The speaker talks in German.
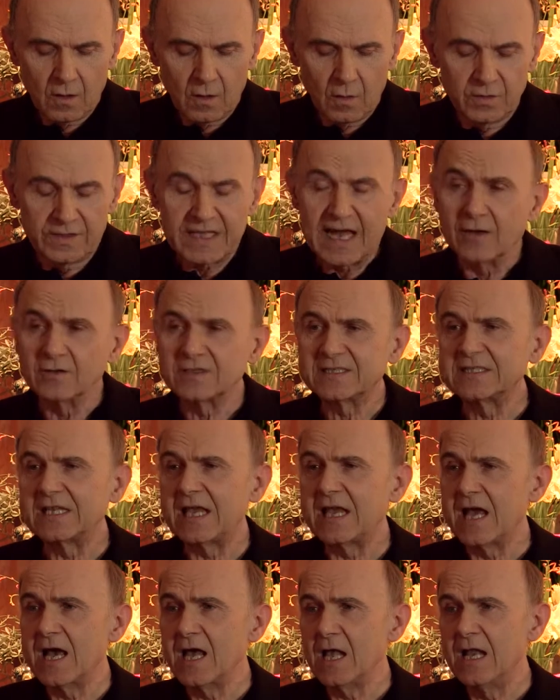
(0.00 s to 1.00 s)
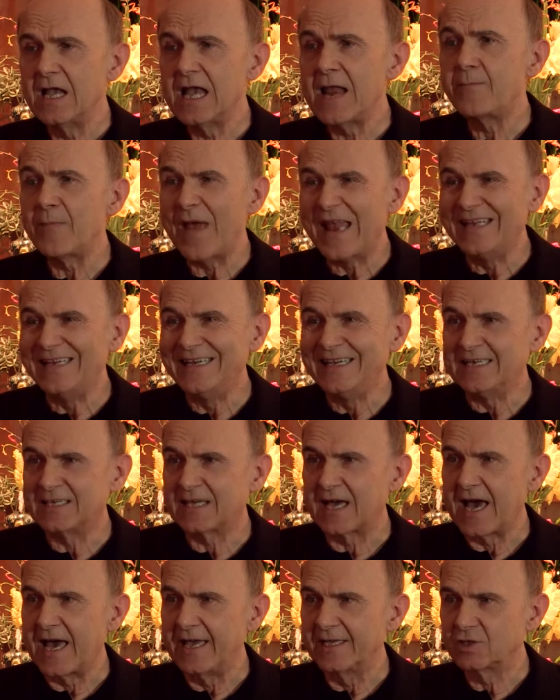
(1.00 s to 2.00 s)
und aus der
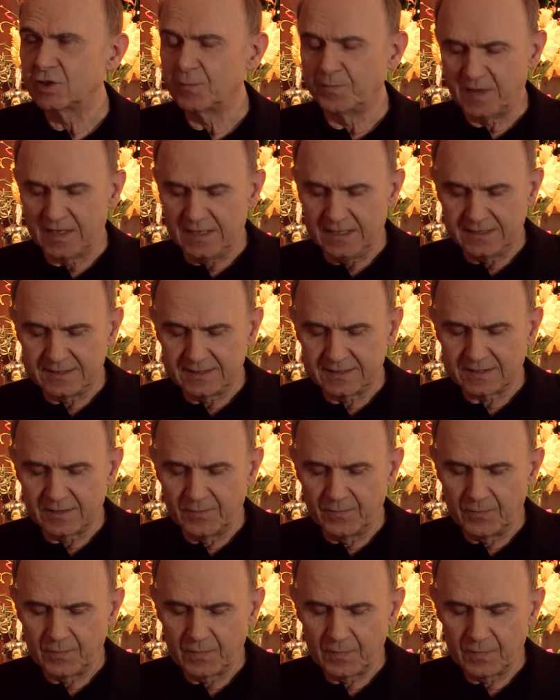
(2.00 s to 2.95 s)
Lebendigkeit sprießt.